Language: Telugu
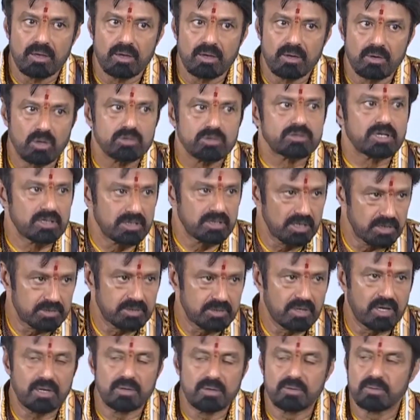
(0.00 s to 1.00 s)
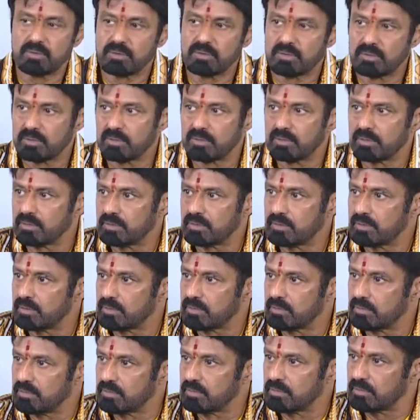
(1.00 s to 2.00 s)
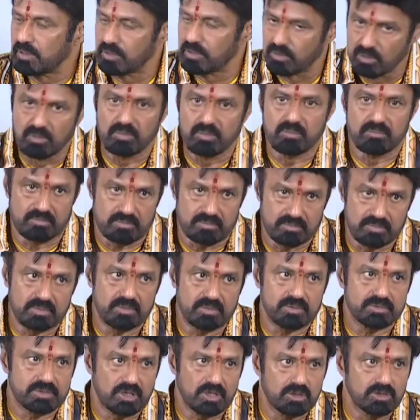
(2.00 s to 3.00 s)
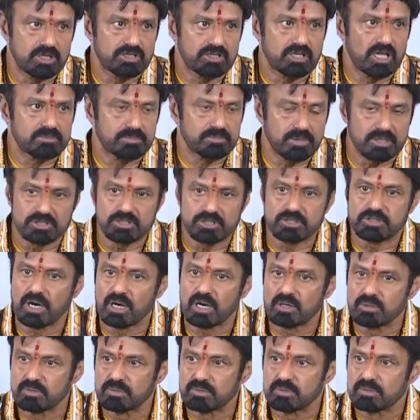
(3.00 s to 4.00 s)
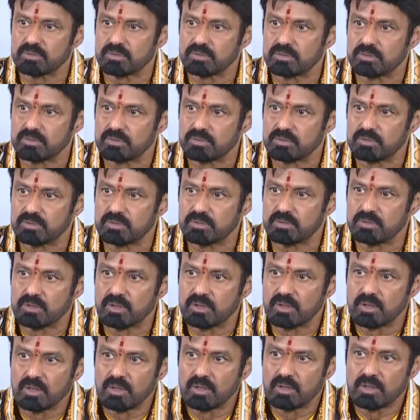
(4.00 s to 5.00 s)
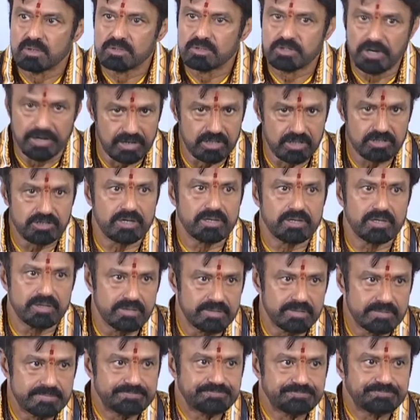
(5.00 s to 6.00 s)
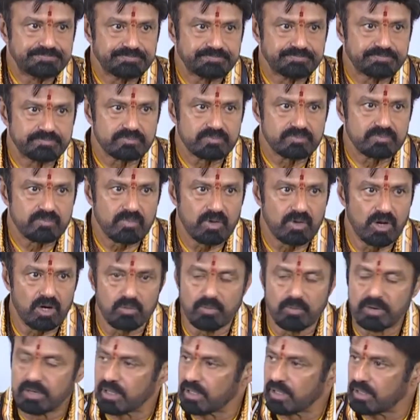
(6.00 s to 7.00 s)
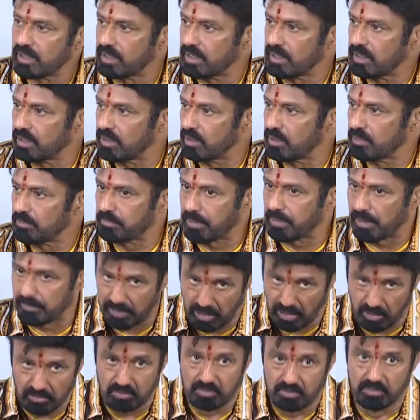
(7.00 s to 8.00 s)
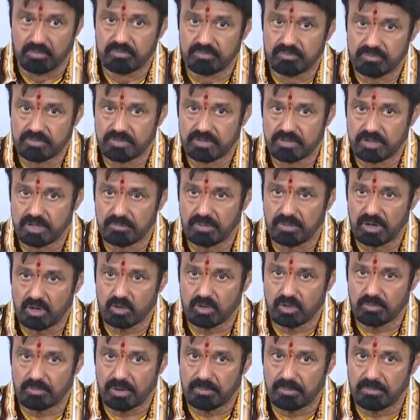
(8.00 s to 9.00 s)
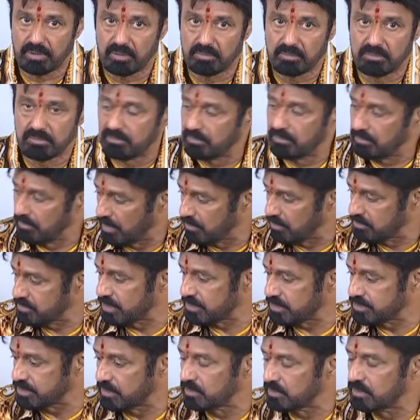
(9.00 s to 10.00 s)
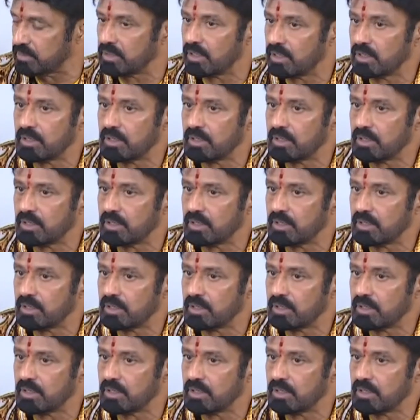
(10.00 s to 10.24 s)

ఎన్నో సందేశాలు ఎన్నో సందేశాత్మక చిత్రాలు చేయడం జరిగింది అటువంటి ప్రభావం సినిమాల యొక్క ప్రభావం మేము చేసాం